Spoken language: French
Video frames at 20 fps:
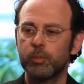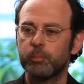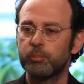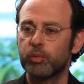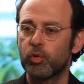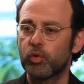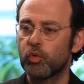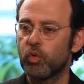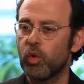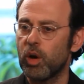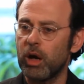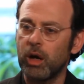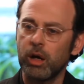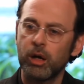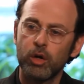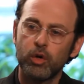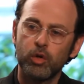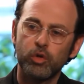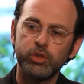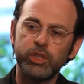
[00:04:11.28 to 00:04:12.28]

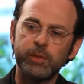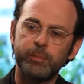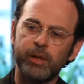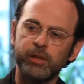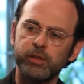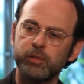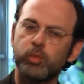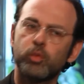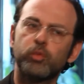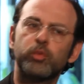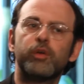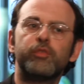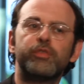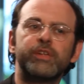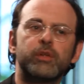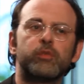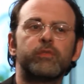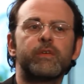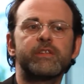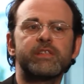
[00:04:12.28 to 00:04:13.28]
pourquoi au départ du bon on
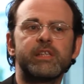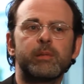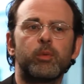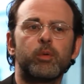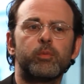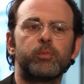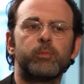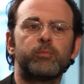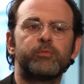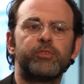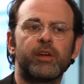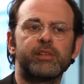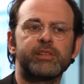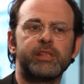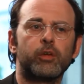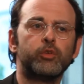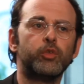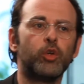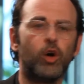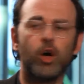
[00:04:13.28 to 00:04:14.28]
va seulement faire
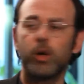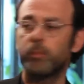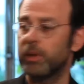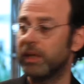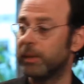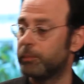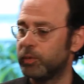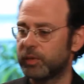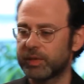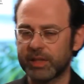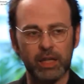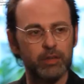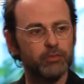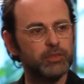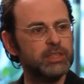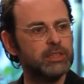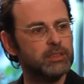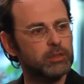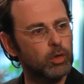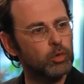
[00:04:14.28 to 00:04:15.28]
ça en Europe et puis très
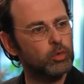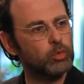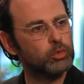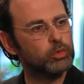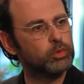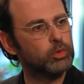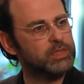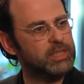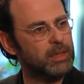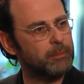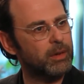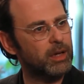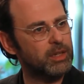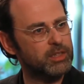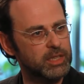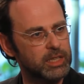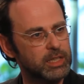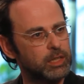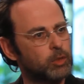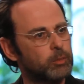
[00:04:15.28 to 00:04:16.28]
vite ils se rendent compte que ça
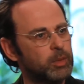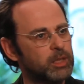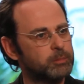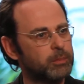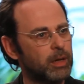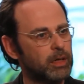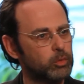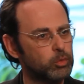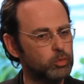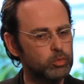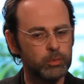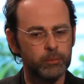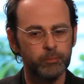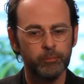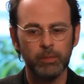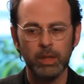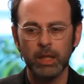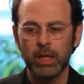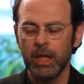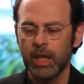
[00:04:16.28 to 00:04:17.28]
marche et qu'ils le mettent partout
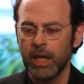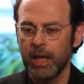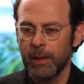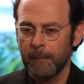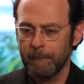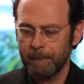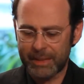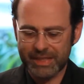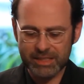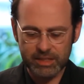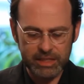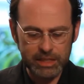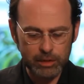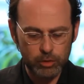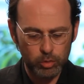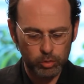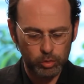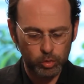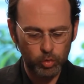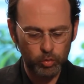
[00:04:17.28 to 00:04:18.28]
Parce
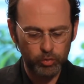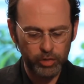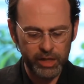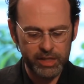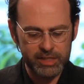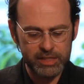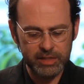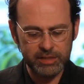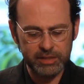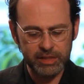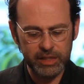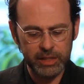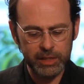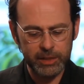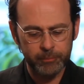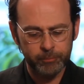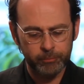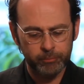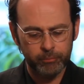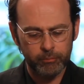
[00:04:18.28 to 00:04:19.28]
qu'ils ont trouvé que
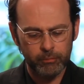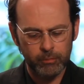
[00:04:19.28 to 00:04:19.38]
c'était